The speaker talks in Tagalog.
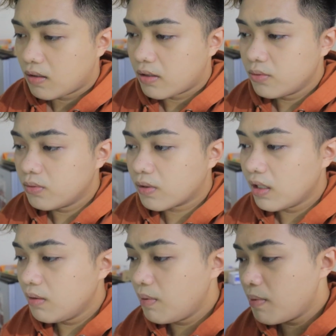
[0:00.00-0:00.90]
Ano,
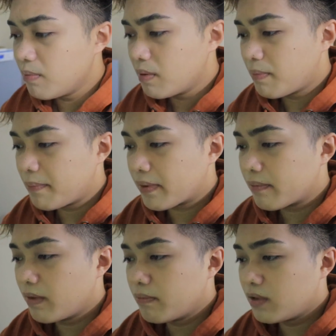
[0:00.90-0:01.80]
kailan ba
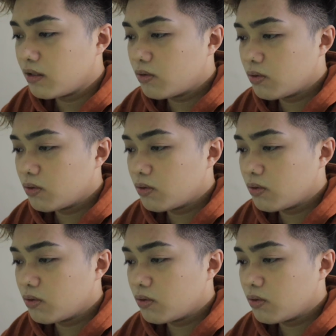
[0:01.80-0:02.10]
magpaparamdam dito?